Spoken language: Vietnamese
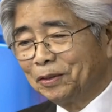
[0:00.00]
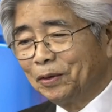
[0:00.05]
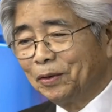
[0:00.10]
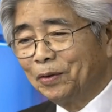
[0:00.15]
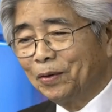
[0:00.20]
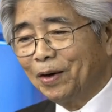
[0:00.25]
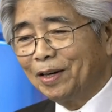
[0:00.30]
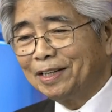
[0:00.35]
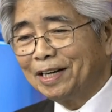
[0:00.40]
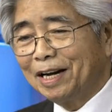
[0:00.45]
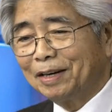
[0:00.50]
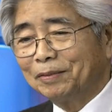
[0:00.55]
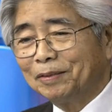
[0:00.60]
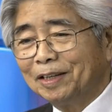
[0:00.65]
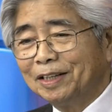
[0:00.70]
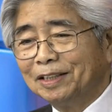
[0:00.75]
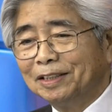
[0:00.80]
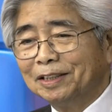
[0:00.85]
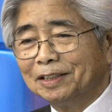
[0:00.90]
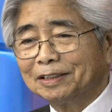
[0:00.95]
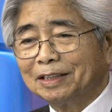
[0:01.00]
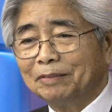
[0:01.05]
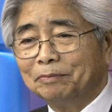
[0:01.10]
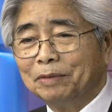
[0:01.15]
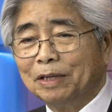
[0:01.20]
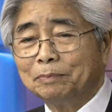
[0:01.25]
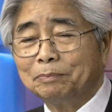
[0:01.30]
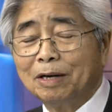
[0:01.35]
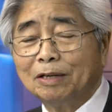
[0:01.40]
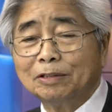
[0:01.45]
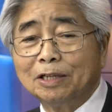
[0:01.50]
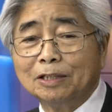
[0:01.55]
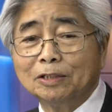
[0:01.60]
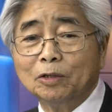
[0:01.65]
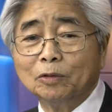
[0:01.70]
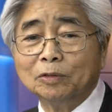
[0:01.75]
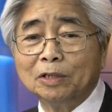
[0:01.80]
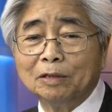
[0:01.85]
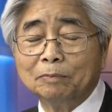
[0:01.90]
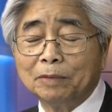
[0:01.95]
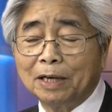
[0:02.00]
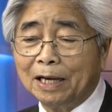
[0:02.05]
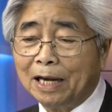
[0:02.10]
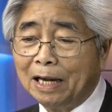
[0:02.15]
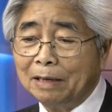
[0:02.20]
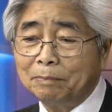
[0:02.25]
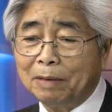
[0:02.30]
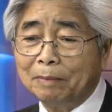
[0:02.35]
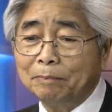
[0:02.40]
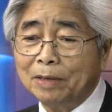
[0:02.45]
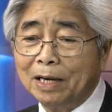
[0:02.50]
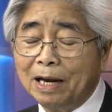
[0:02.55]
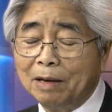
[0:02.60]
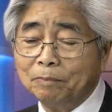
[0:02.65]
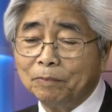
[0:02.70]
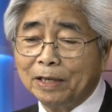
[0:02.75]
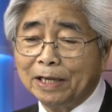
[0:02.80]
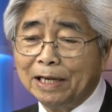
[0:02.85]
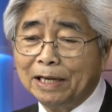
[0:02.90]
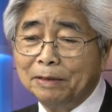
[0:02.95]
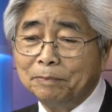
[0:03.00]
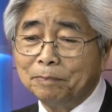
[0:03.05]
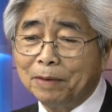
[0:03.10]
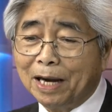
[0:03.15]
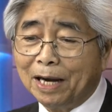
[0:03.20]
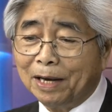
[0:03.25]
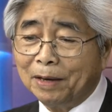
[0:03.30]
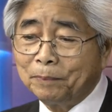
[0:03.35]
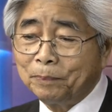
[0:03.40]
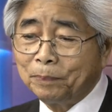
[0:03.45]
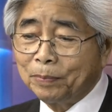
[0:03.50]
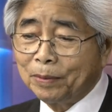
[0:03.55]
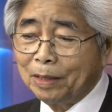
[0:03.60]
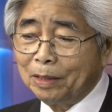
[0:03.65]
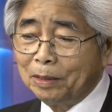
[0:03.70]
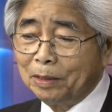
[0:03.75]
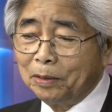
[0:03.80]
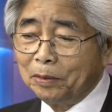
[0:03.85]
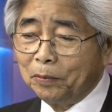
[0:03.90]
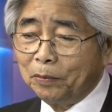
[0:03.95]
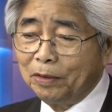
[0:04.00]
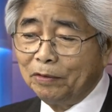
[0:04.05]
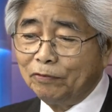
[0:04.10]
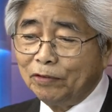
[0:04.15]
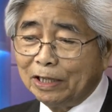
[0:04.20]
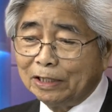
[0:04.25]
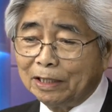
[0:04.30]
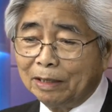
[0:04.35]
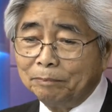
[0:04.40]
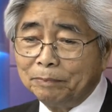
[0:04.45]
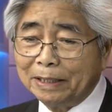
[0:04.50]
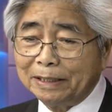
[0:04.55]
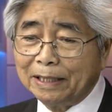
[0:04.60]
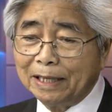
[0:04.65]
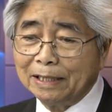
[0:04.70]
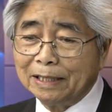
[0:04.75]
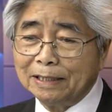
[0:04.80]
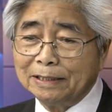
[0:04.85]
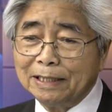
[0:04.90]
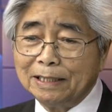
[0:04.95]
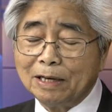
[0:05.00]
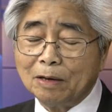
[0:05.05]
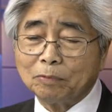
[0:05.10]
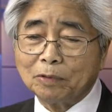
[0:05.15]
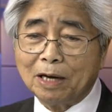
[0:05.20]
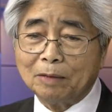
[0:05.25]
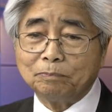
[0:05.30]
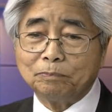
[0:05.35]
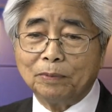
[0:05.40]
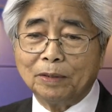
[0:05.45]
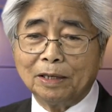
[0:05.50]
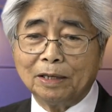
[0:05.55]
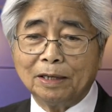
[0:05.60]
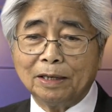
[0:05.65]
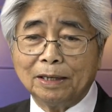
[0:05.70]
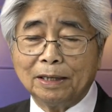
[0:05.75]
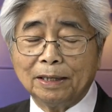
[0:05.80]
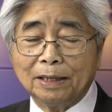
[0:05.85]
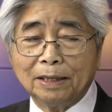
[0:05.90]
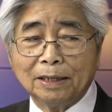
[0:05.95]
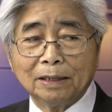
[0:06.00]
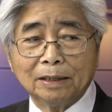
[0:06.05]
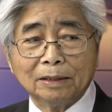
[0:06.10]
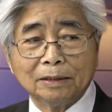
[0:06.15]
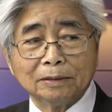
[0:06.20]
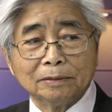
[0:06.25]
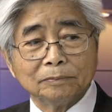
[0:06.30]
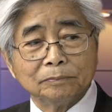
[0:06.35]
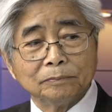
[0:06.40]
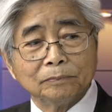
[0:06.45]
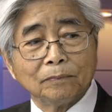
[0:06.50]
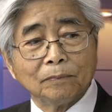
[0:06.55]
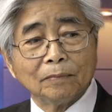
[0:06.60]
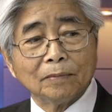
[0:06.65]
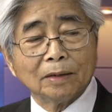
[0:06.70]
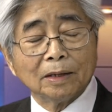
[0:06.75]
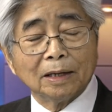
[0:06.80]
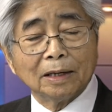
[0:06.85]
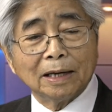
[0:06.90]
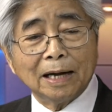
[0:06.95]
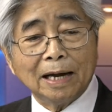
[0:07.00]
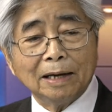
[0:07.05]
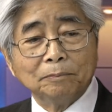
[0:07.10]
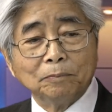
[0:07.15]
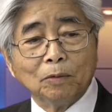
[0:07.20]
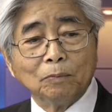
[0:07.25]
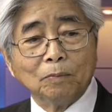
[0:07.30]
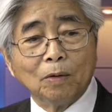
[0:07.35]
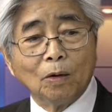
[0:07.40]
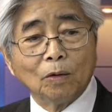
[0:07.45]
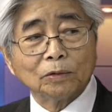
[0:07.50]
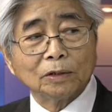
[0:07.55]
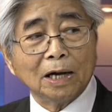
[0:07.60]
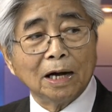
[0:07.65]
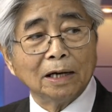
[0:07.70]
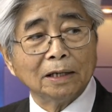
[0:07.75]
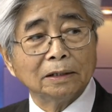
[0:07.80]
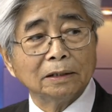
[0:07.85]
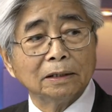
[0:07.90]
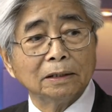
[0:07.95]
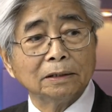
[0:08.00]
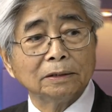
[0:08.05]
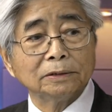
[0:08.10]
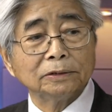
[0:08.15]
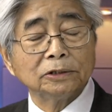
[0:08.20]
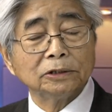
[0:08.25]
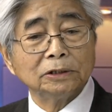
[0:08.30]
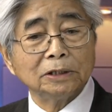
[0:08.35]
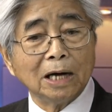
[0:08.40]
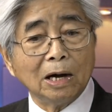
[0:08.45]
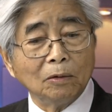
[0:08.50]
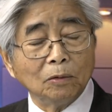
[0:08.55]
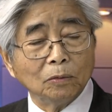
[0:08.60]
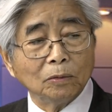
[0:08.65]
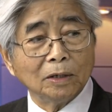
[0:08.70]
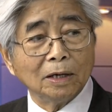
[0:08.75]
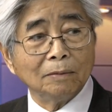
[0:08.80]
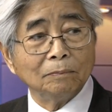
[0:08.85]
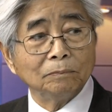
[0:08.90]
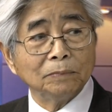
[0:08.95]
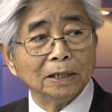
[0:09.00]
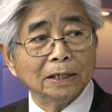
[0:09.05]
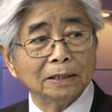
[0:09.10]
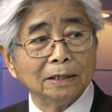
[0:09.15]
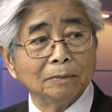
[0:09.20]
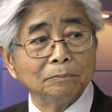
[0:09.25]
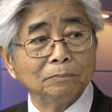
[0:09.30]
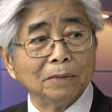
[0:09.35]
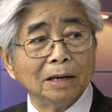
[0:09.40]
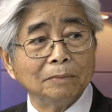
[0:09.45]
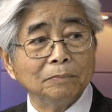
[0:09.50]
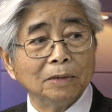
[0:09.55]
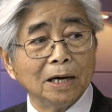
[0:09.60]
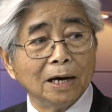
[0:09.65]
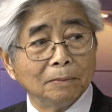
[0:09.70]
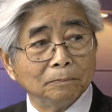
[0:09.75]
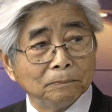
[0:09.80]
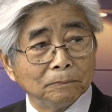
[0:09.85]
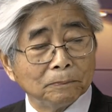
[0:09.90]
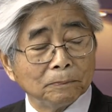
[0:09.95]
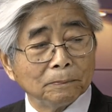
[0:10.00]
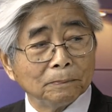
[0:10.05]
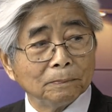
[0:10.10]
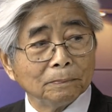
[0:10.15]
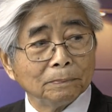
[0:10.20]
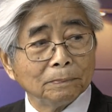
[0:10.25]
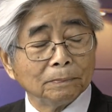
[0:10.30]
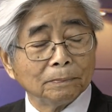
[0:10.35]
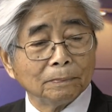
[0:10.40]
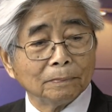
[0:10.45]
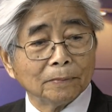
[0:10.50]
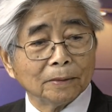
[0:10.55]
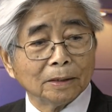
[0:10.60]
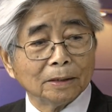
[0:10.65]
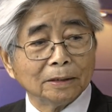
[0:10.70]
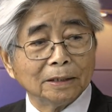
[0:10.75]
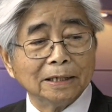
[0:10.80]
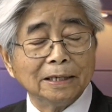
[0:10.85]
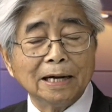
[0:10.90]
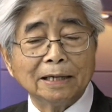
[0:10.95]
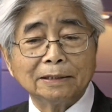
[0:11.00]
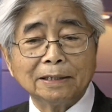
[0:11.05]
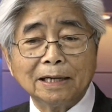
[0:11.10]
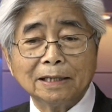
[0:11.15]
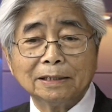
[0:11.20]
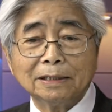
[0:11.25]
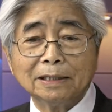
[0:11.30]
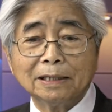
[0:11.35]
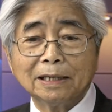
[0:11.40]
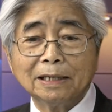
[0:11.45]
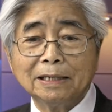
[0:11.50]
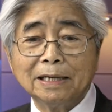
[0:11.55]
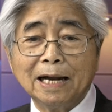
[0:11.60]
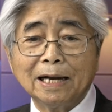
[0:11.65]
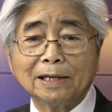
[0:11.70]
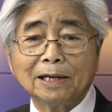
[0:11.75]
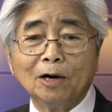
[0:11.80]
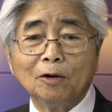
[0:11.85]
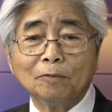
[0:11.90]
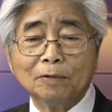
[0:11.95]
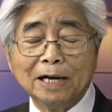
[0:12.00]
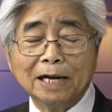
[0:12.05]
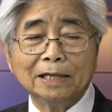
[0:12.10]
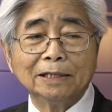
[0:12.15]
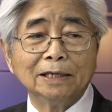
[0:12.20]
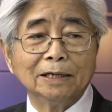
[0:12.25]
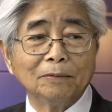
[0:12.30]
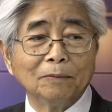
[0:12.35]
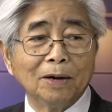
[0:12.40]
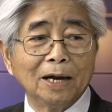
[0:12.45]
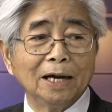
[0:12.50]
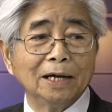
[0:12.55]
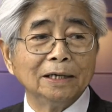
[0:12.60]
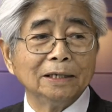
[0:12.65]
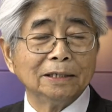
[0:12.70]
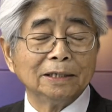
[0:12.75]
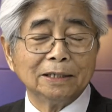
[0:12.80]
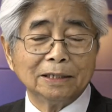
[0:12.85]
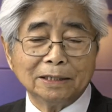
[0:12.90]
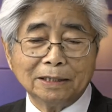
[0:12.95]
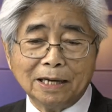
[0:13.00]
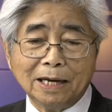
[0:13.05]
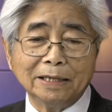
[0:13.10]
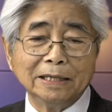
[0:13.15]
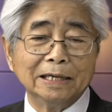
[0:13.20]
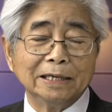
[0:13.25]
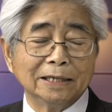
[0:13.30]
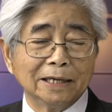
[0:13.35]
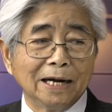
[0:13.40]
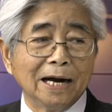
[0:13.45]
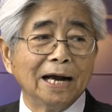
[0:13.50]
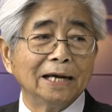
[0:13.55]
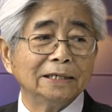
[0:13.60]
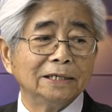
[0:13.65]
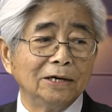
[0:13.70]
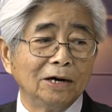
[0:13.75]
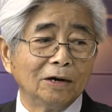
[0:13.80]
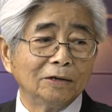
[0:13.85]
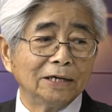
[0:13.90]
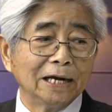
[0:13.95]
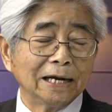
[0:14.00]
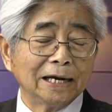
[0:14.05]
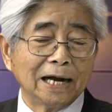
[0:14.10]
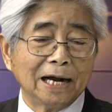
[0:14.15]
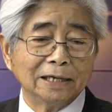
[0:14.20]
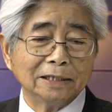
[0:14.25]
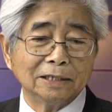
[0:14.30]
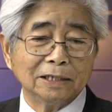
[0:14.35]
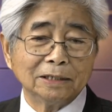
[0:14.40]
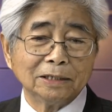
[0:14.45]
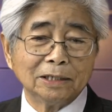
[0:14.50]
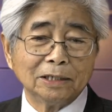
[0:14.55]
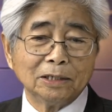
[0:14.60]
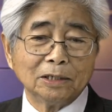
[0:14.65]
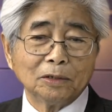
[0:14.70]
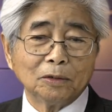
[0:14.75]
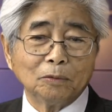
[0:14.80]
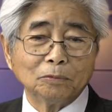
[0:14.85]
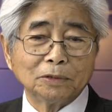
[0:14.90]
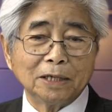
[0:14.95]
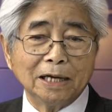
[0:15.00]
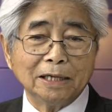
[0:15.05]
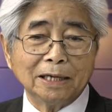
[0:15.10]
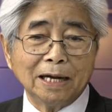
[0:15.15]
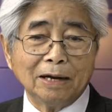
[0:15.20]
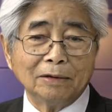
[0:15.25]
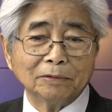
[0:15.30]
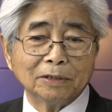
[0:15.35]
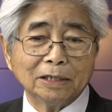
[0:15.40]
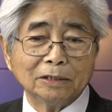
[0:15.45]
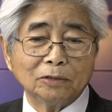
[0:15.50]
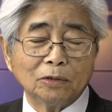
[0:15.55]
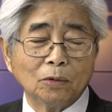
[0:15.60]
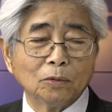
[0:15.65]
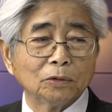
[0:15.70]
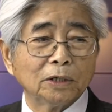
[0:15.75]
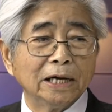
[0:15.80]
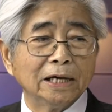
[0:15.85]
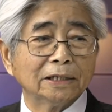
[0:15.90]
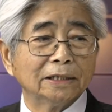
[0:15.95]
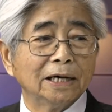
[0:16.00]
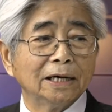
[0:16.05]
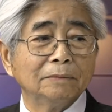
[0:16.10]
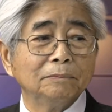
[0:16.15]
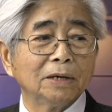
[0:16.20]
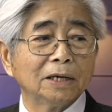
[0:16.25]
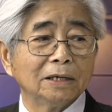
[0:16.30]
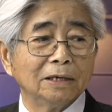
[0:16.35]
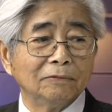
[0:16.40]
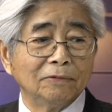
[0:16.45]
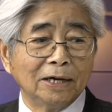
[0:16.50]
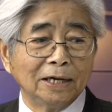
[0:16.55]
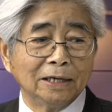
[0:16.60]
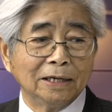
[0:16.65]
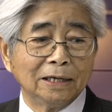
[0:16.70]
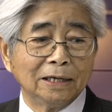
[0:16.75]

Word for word: tôi nói ra cũng hơi ngượng tại mình bao giờ dùng nhưng mà ngay 75 khi mà quý vị tới meeting ngày dinh độc lập à, ngày mùng 1 tháng 6 năm 5, 1975 à, thì đã thấy những cái nhà cầu đề ra ngoài nhà ỉa nhà đá gì đó đại khái ừ. không thể nào cái thô thiện đến cái mức như vậy